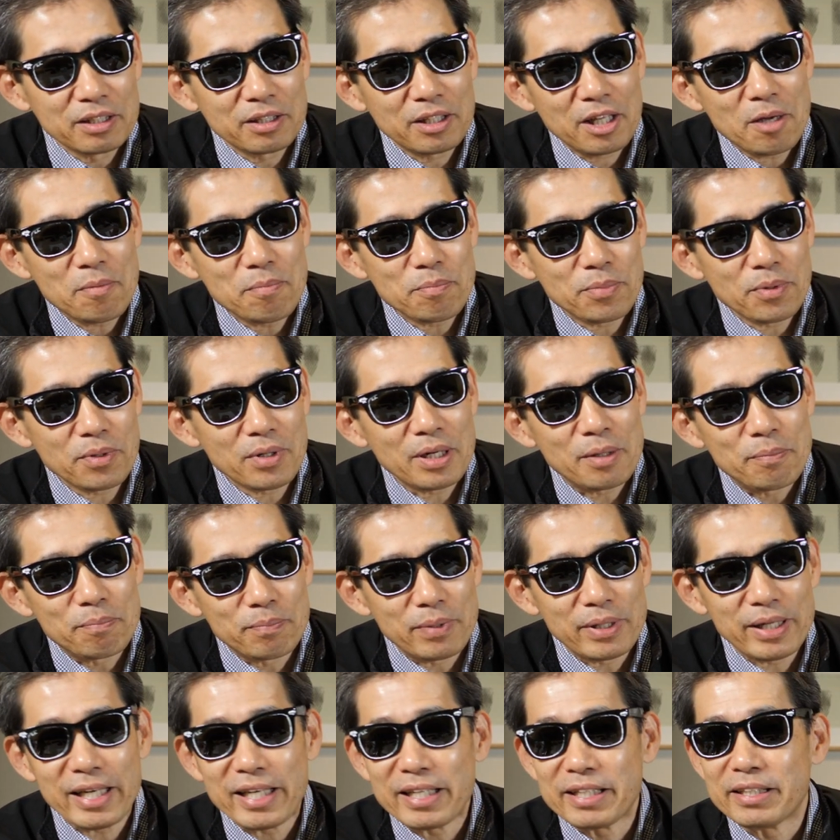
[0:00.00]
店舗がいっ
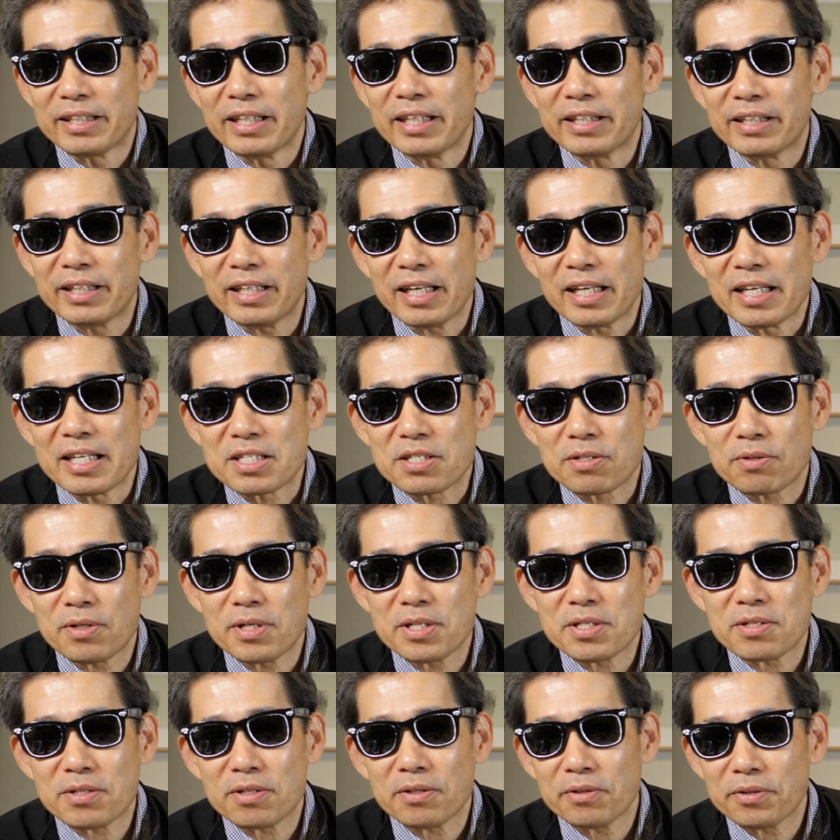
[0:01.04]
ぱい入っていて、そ
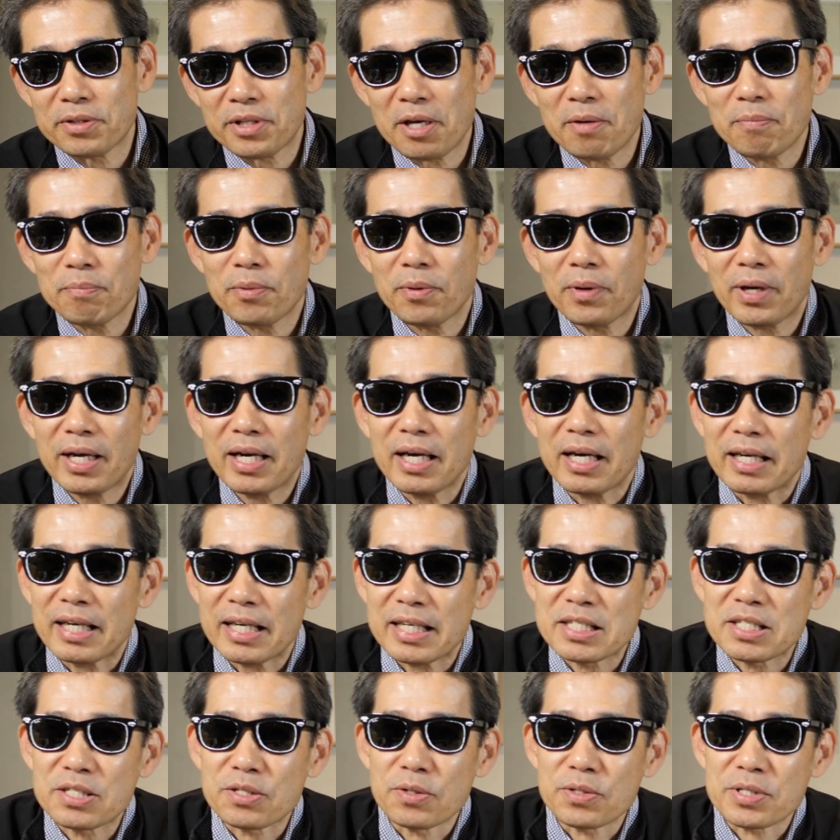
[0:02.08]
れぞれの店舗から
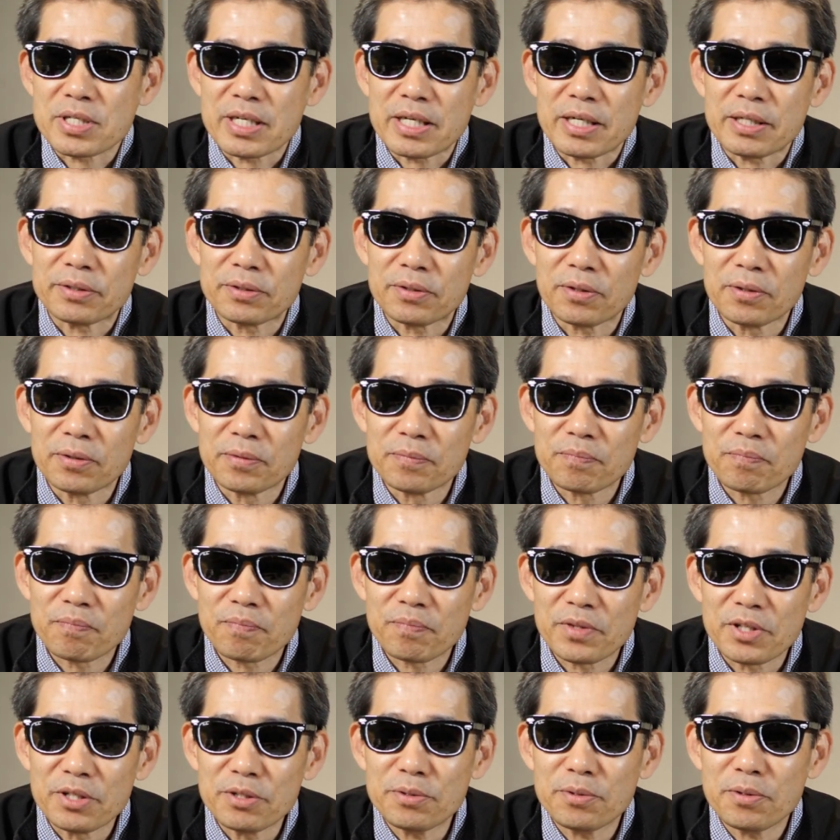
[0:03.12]
発送されると
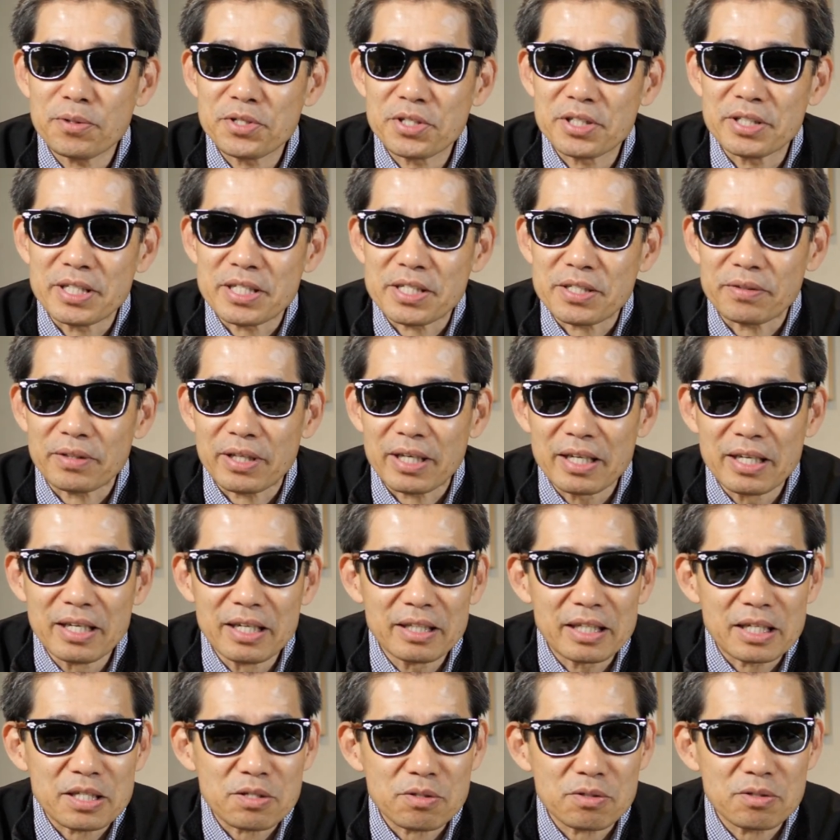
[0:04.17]
いう方式ですよね。
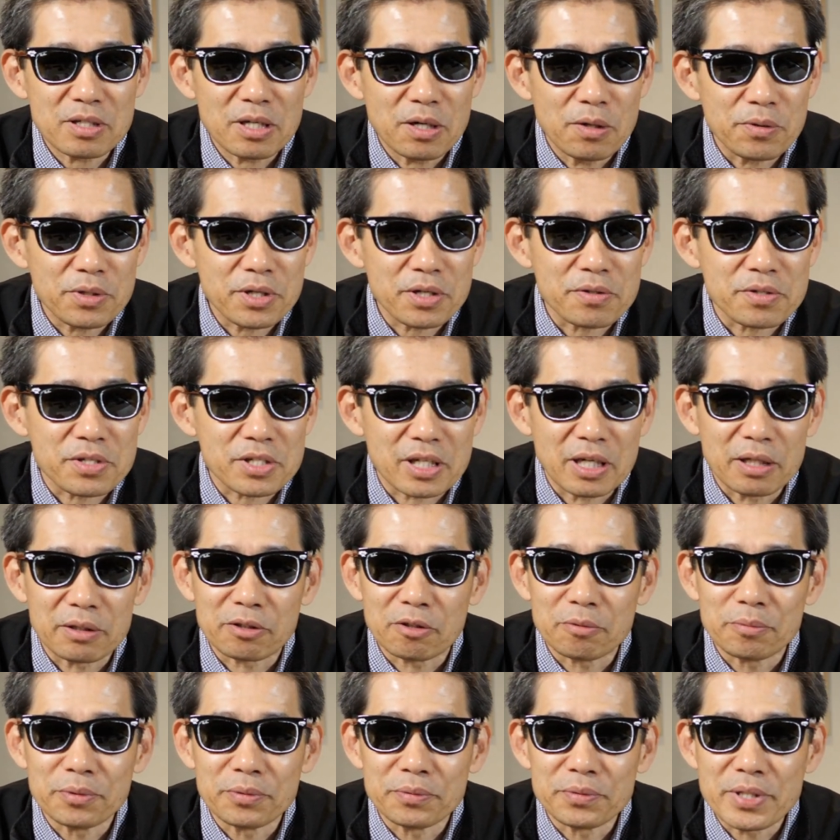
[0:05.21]
そこが大きく違う
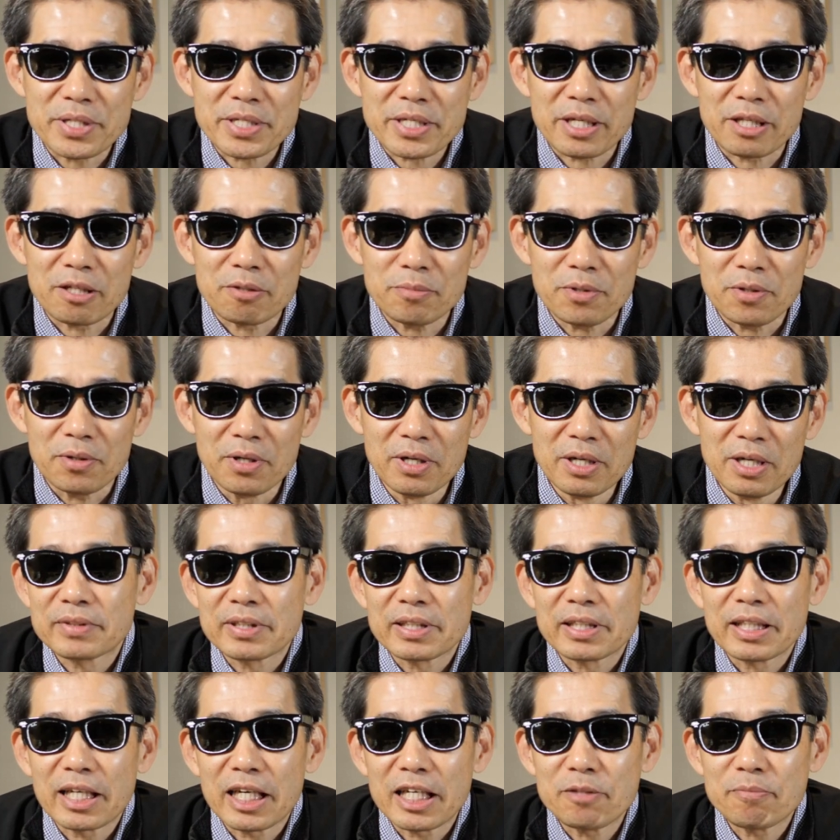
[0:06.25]
と思うんですけども、
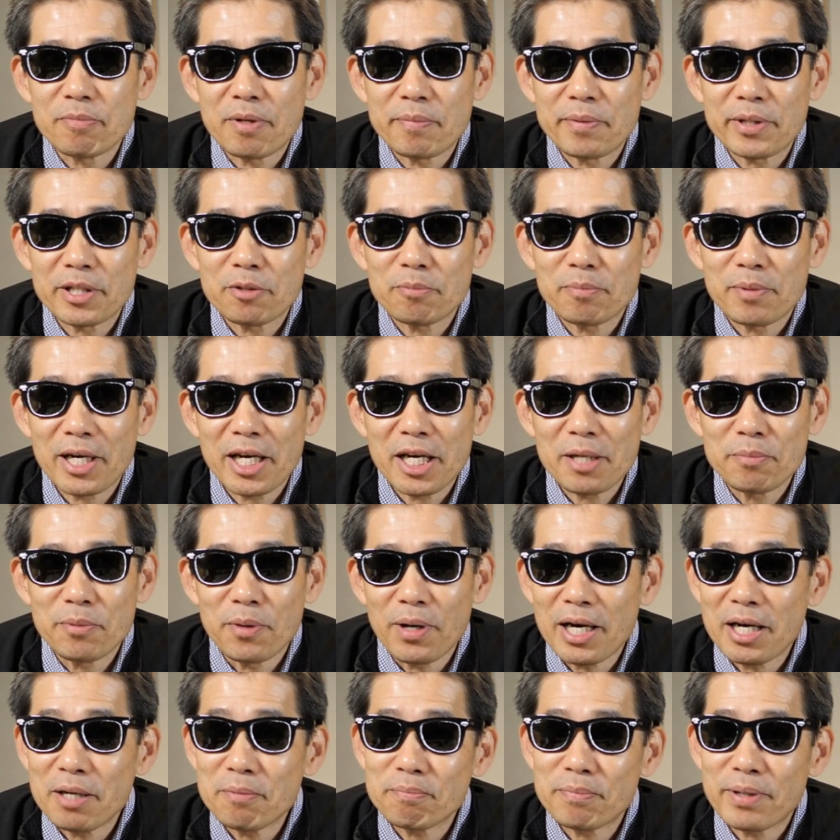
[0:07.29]
アリババの場合
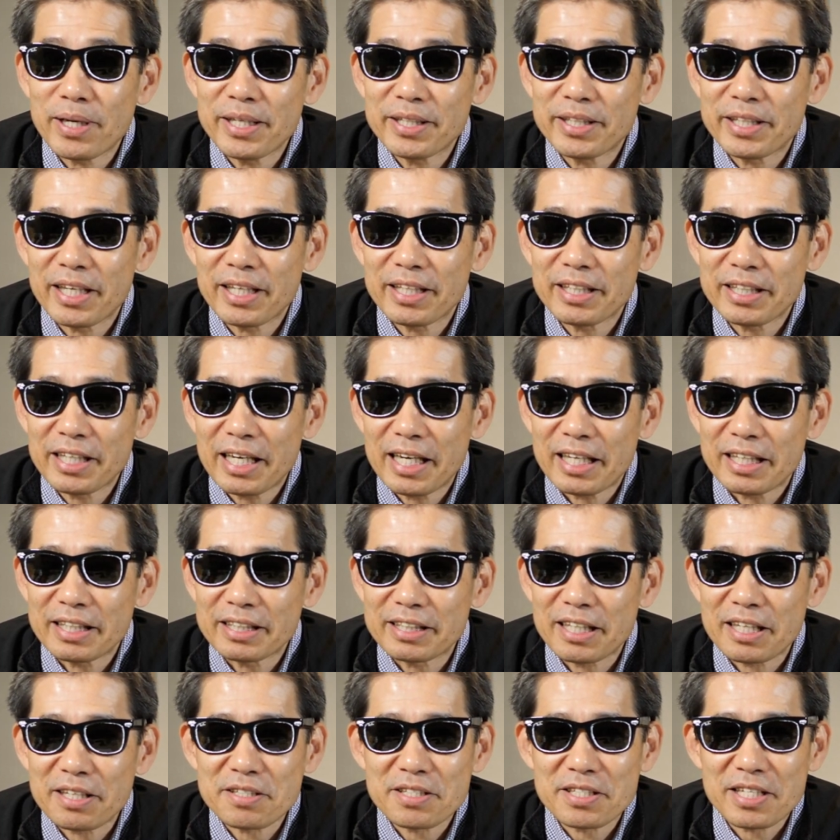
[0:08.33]
も販売店が
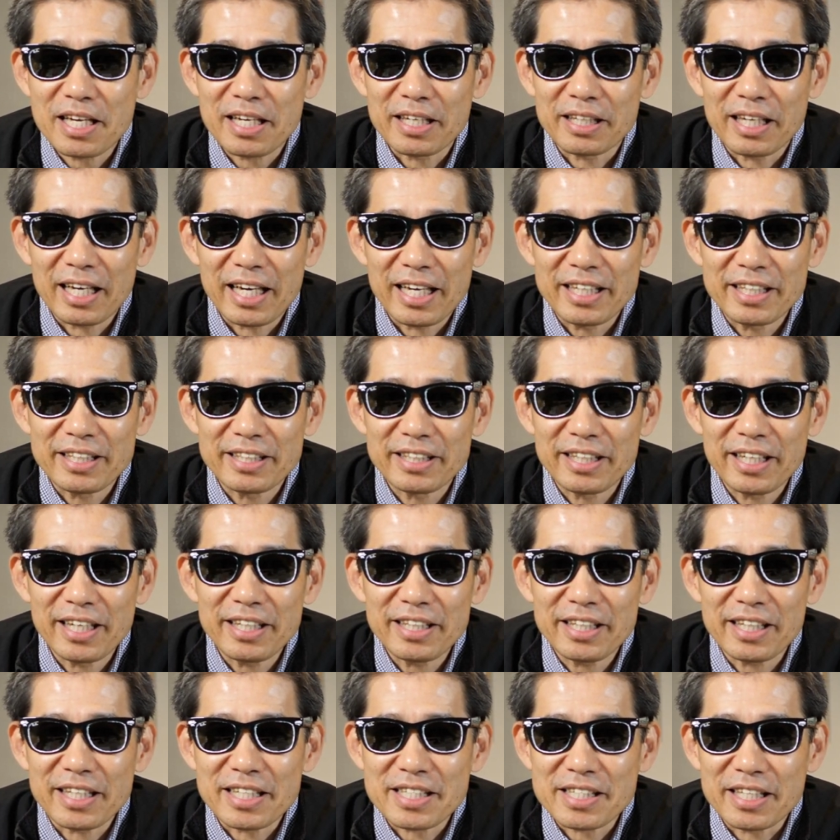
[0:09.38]
たくさん入って
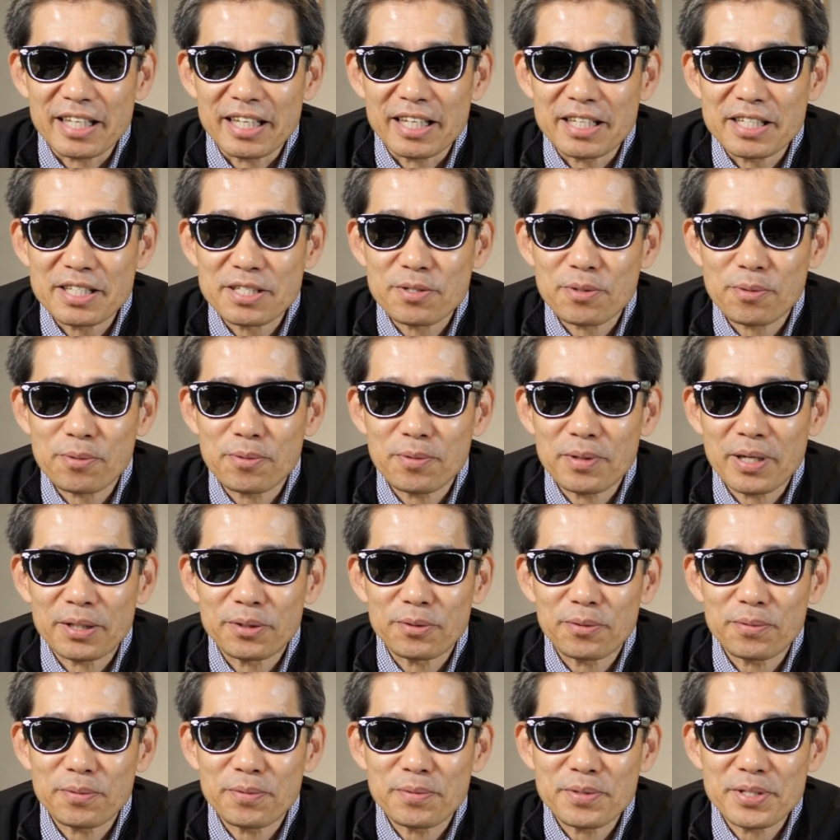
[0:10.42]
いてですね、そこが
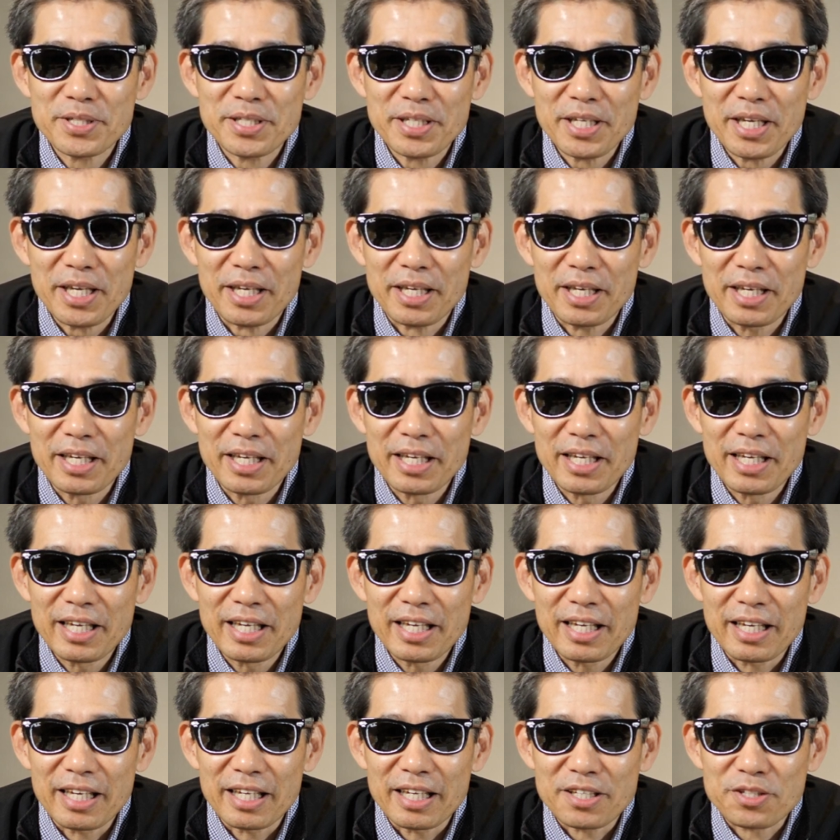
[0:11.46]
独自に
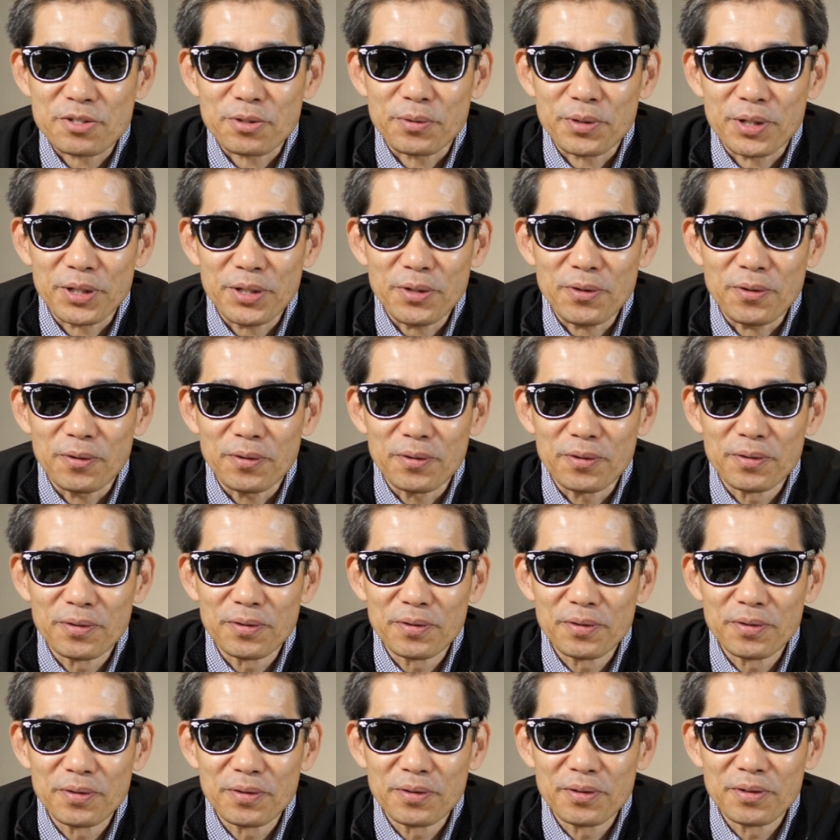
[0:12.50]
商品を
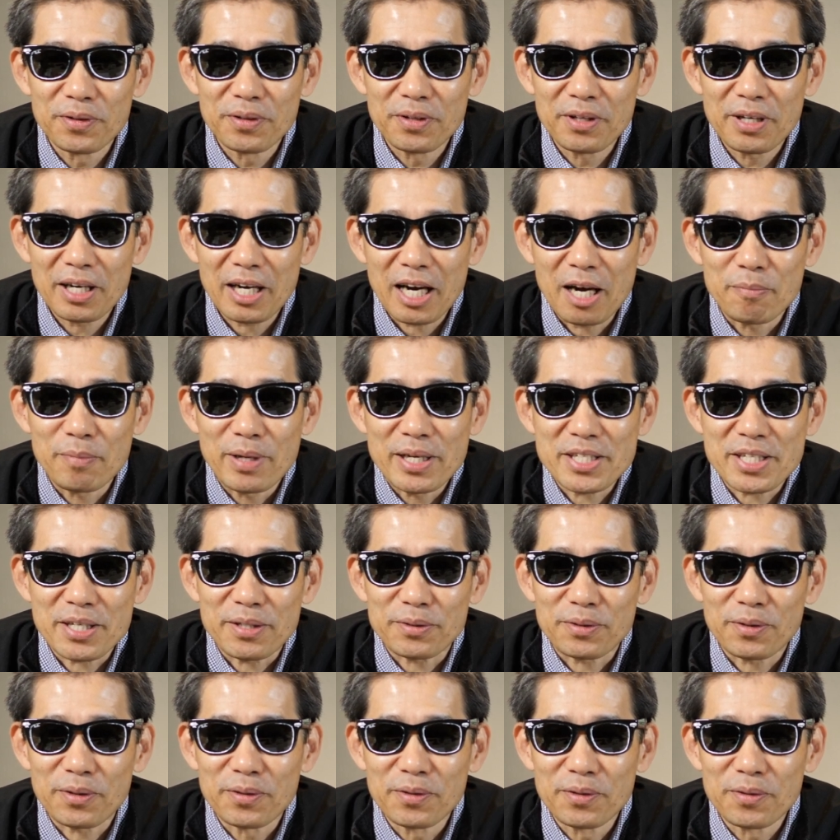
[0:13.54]
販売してい
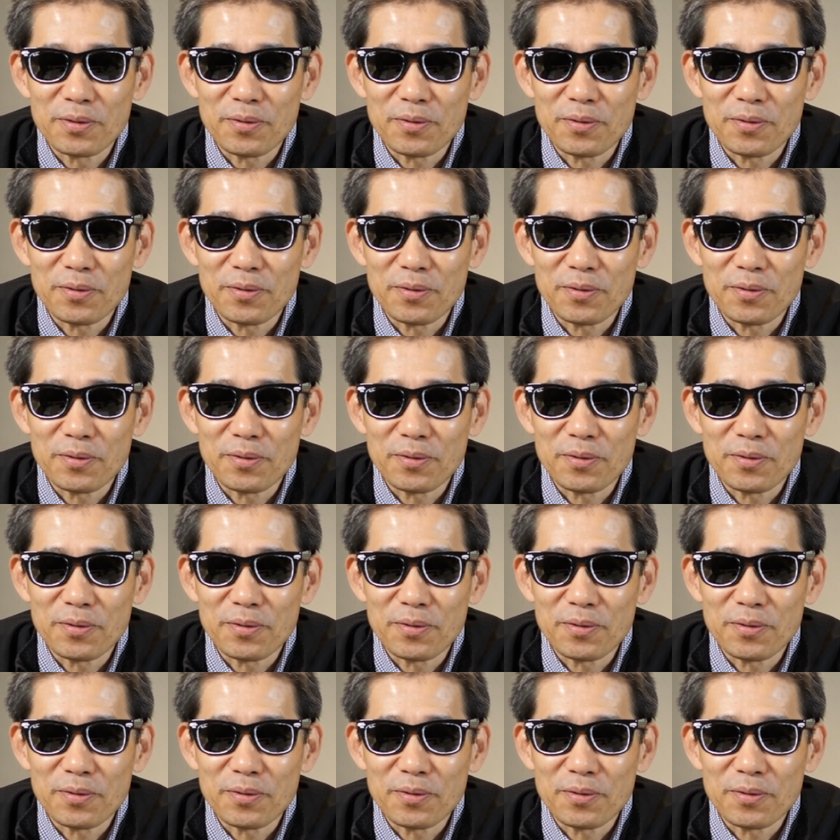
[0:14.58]
ると、